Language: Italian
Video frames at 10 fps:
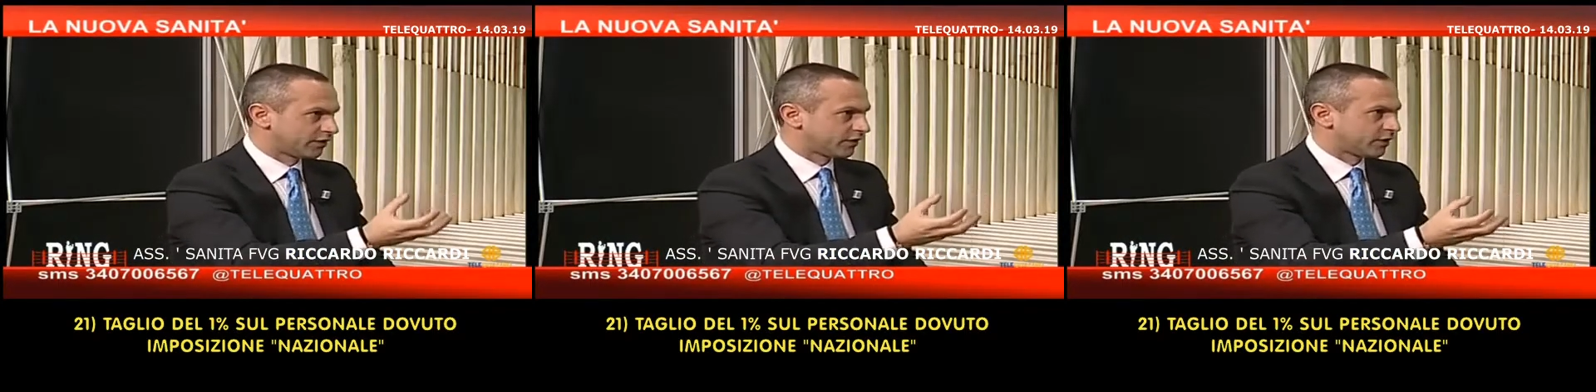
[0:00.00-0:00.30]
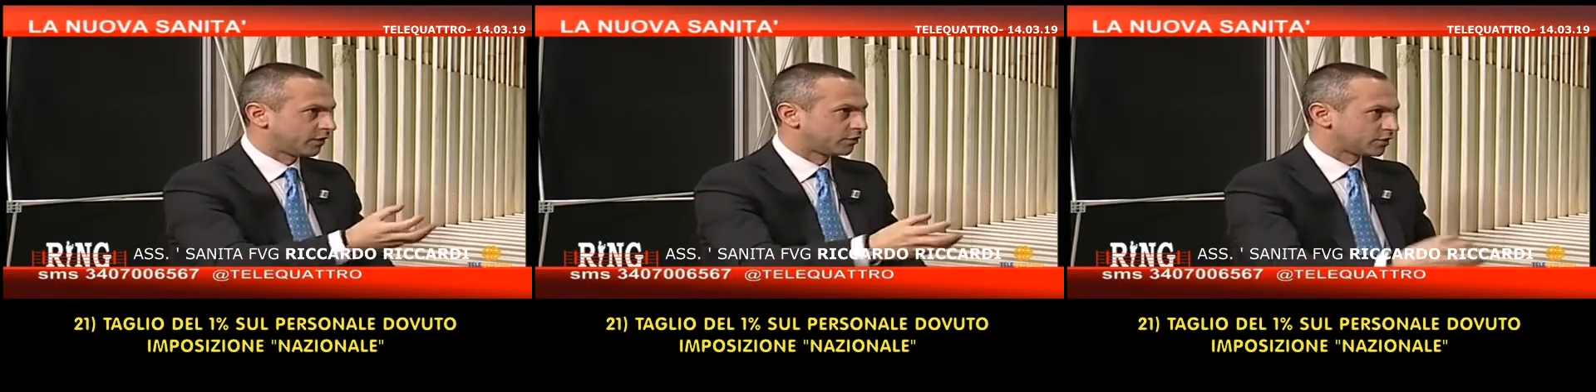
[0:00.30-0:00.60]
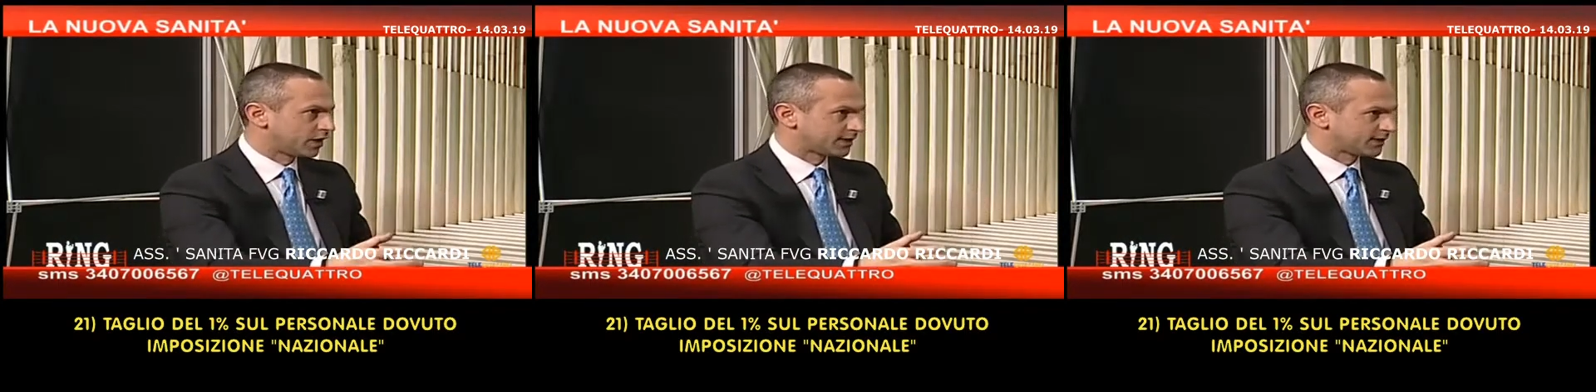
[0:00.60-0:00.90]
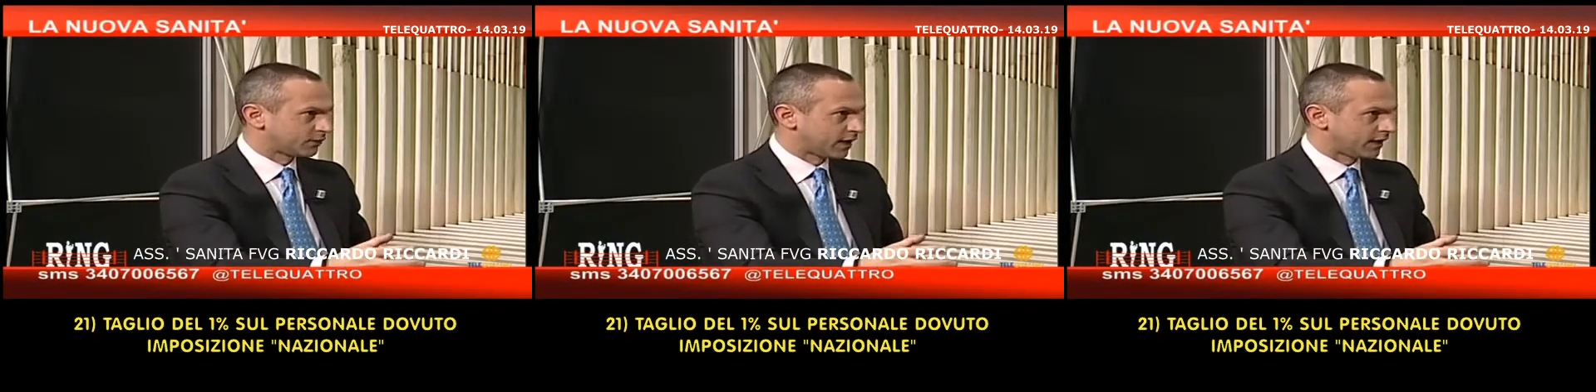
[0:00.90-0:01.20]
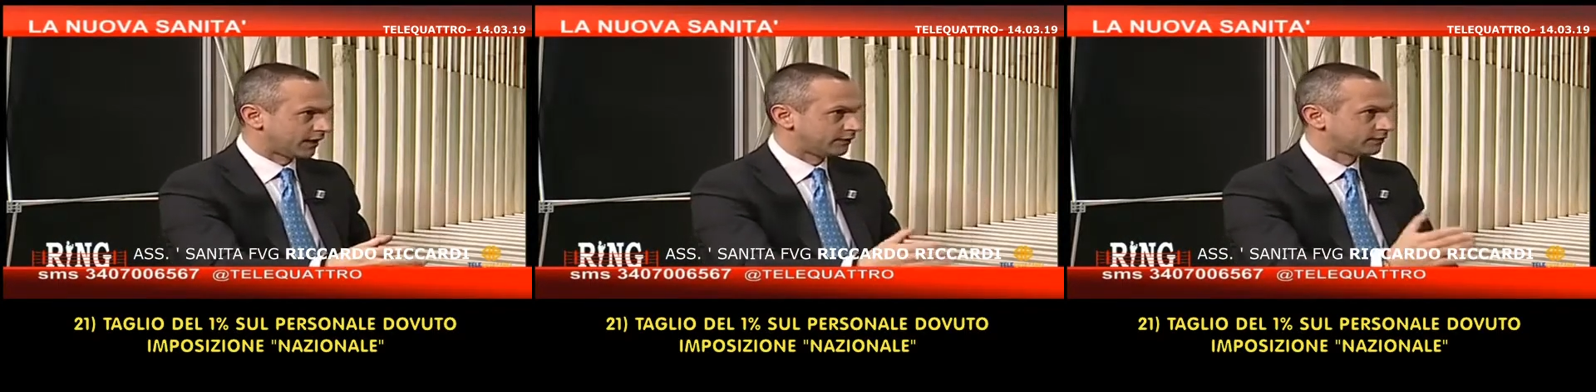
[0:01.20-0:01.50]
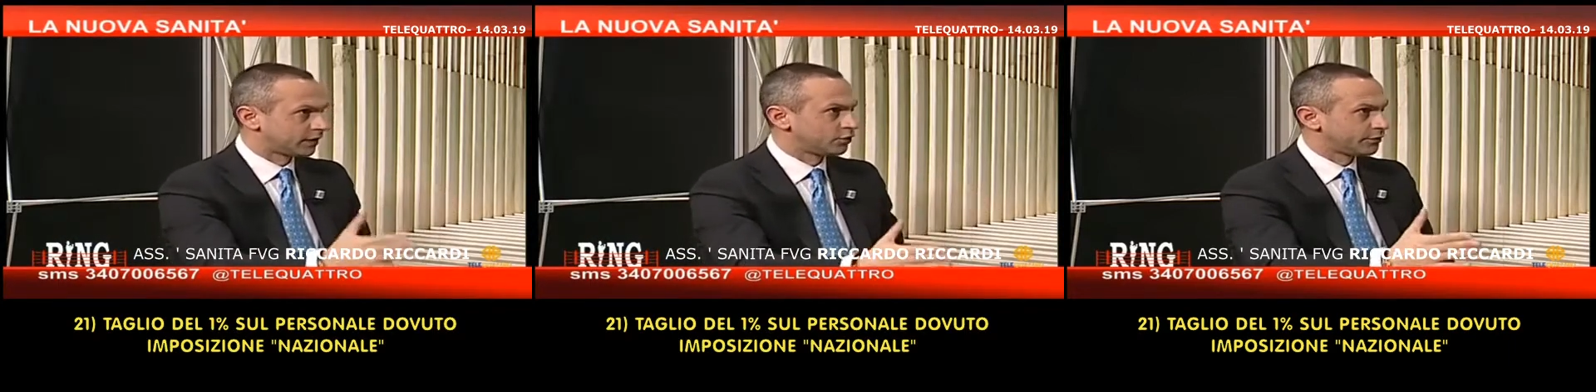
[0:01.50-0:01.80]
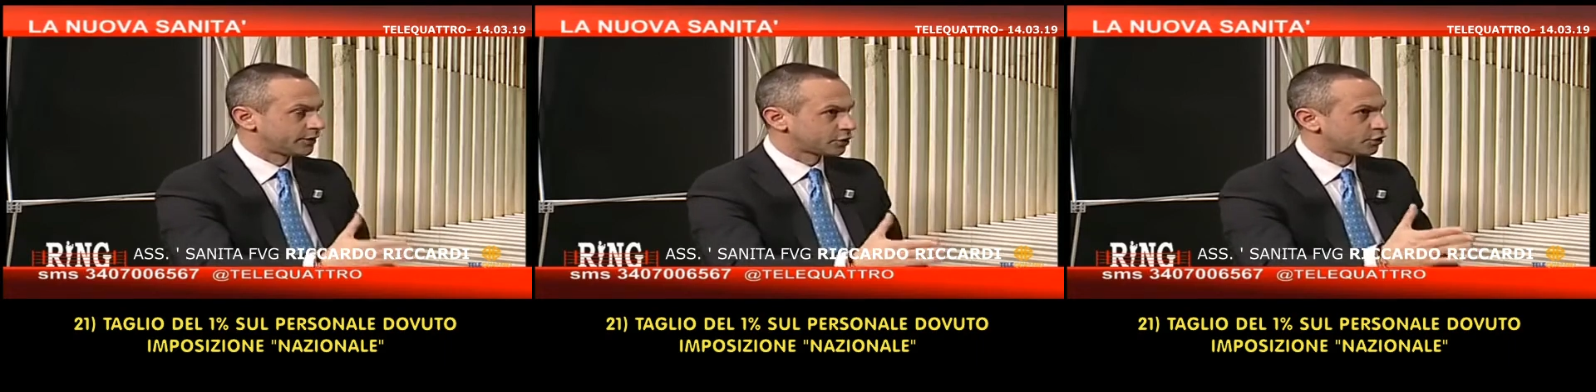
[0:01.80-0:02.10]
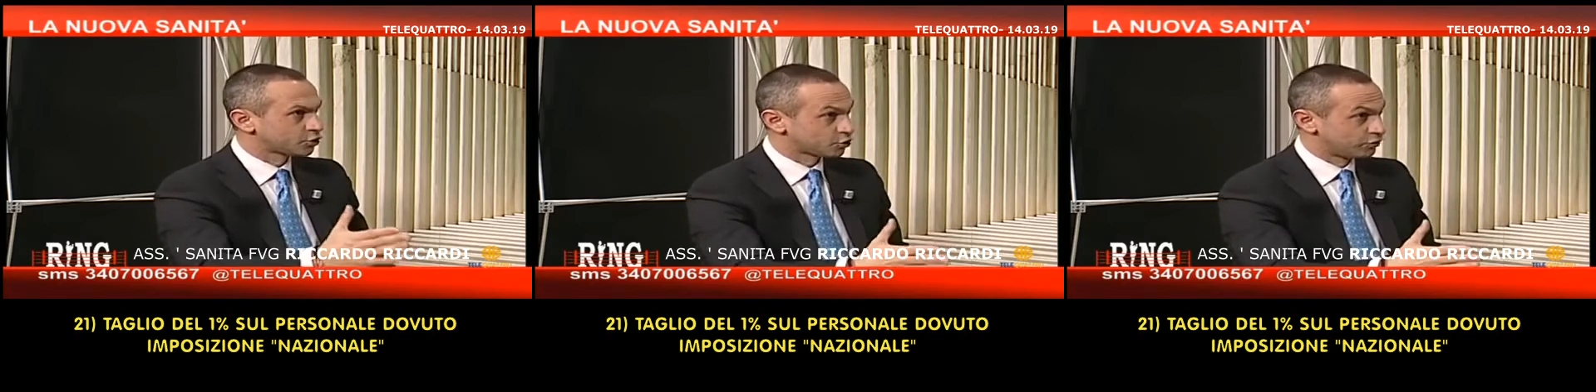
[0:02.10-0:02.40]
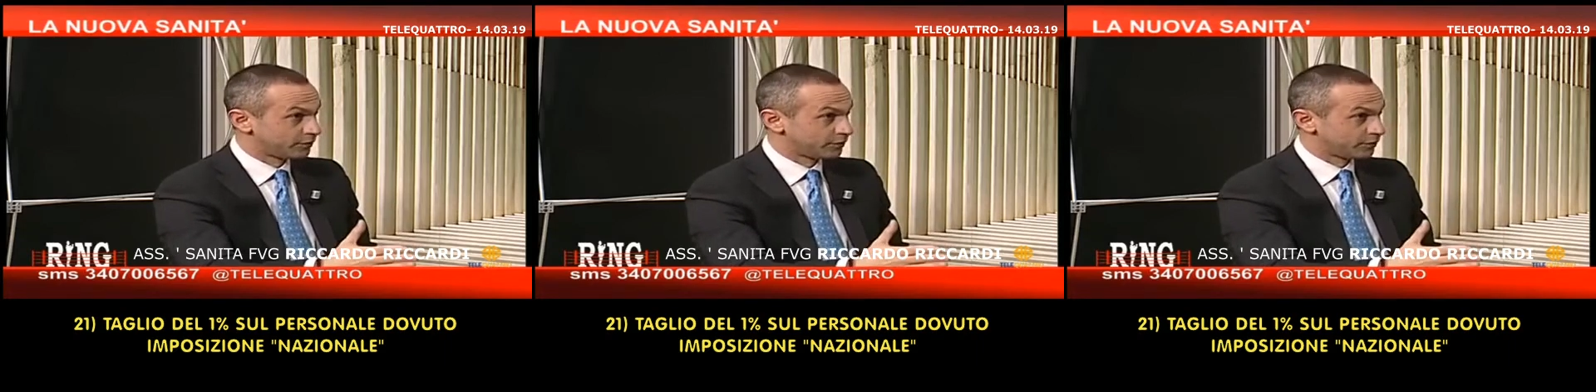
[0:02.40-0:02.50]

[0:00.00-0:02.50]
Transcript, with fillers: definiamola così, nazionale, taglio un per cento sul